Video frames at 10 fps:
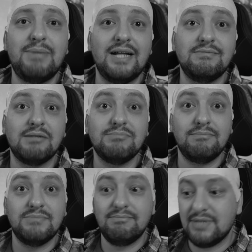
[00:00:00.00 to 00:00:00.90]
барам там
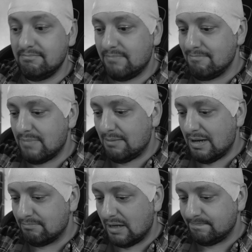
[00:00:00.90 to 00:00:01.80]
там там там бам барам
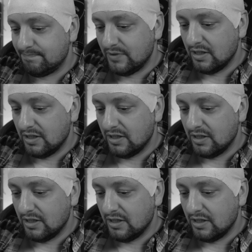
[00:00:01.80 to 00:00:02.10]
бам бам